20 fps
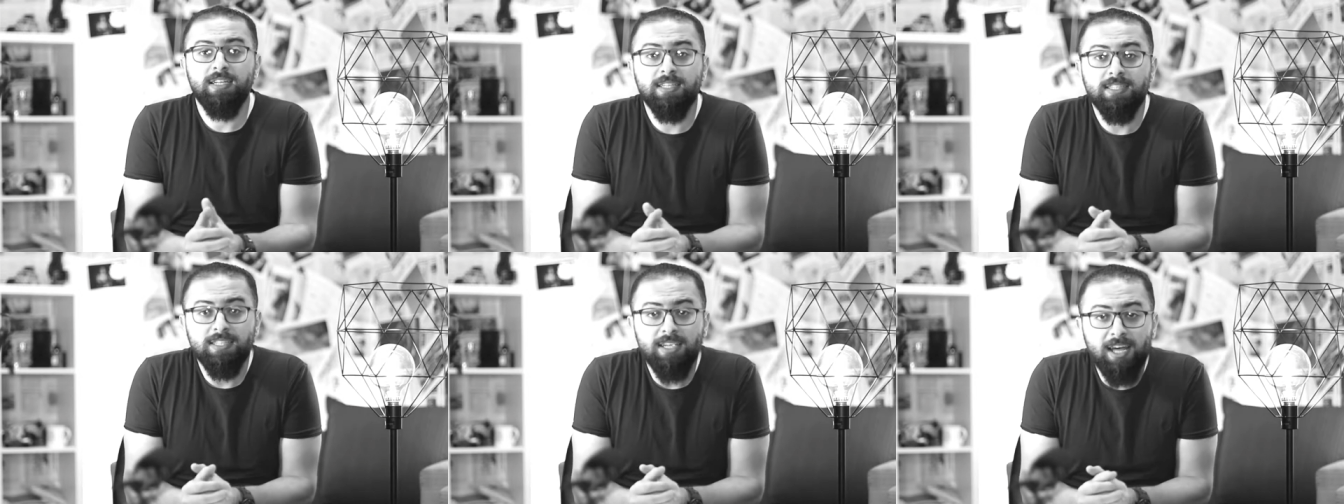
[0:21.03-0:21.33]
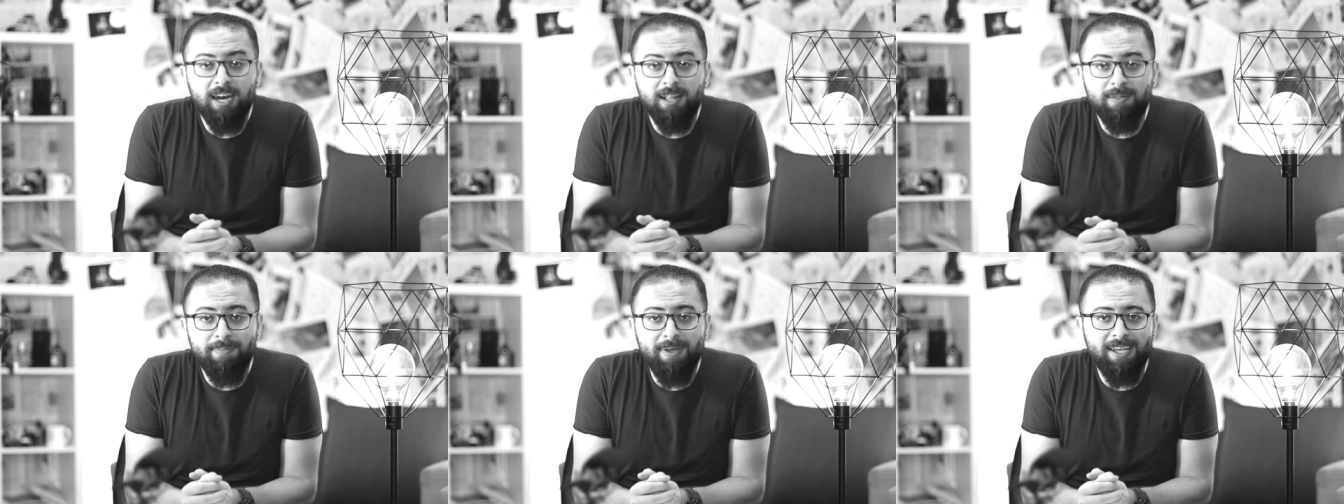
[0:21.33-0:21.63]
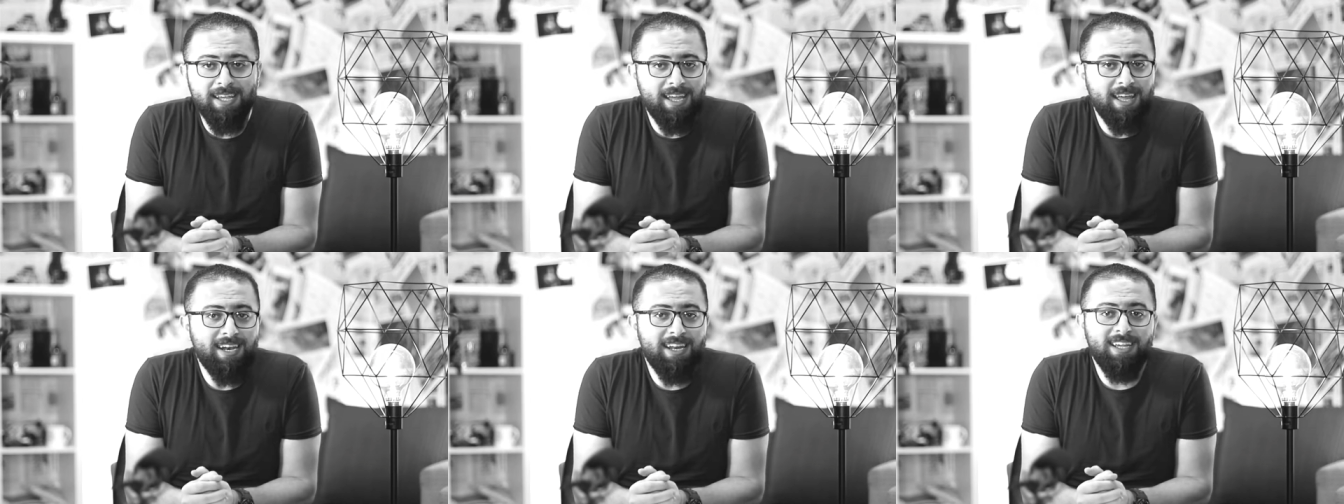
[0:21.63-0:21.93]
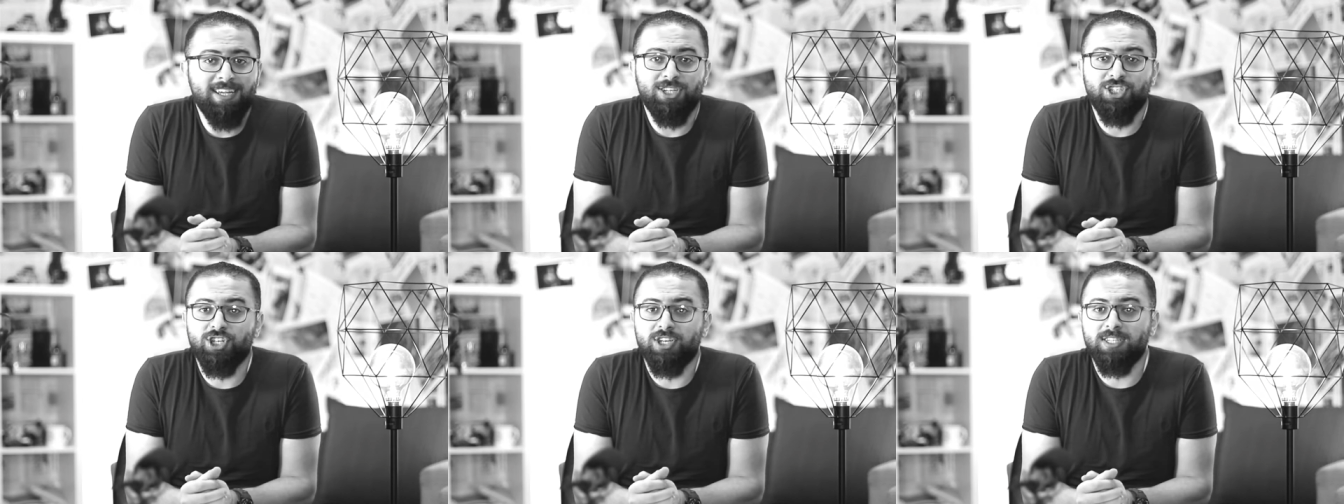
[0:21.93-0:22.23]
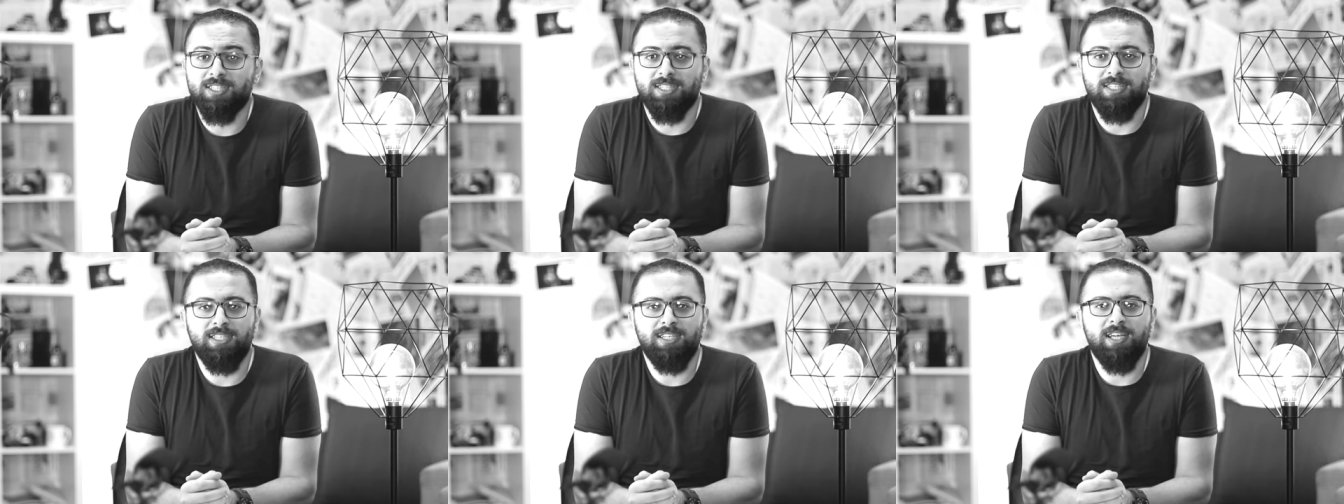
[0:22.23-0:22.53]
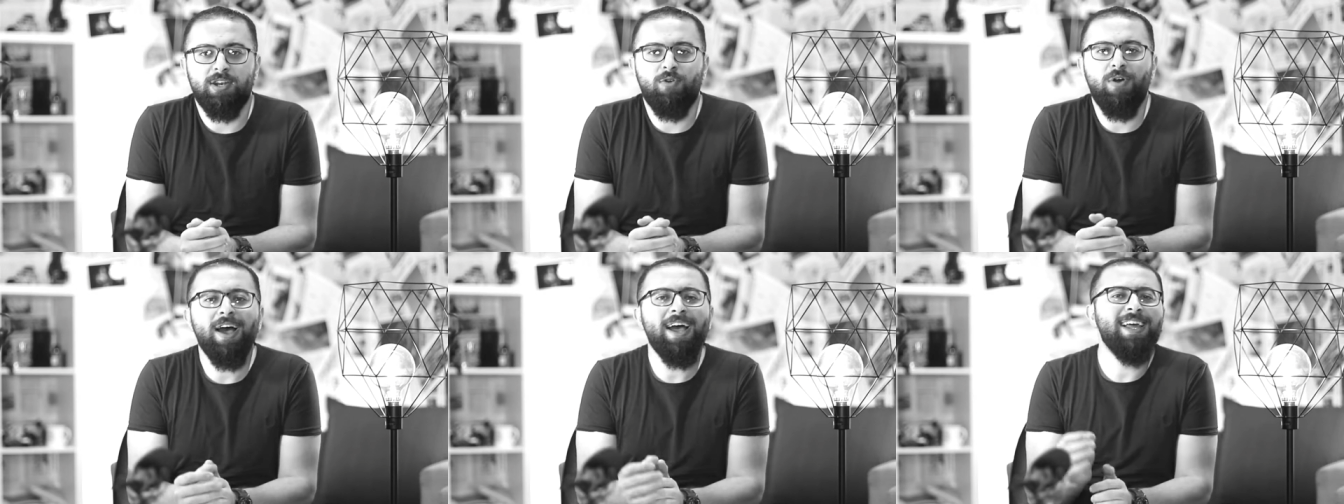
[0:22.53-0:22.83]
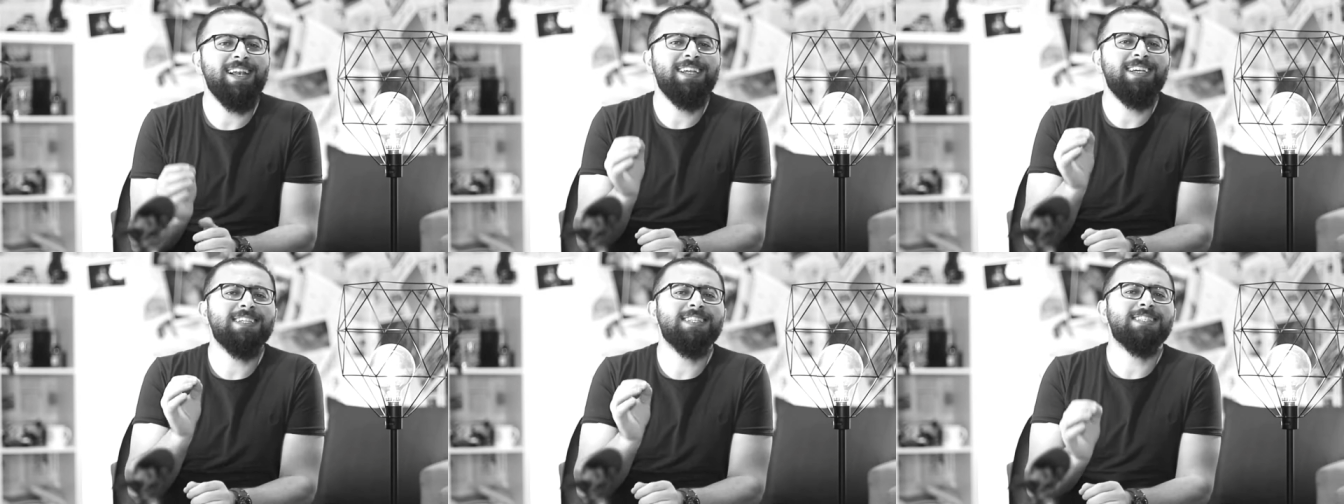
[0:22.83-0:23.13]
صارت معي انا شخصيا
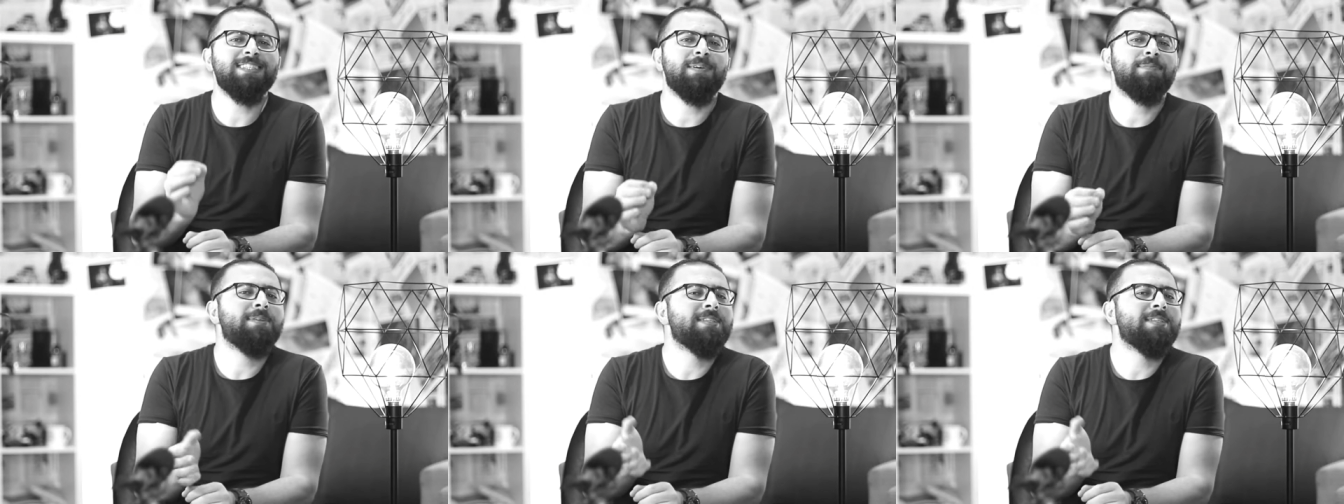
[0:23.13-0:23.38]
وهاي القصة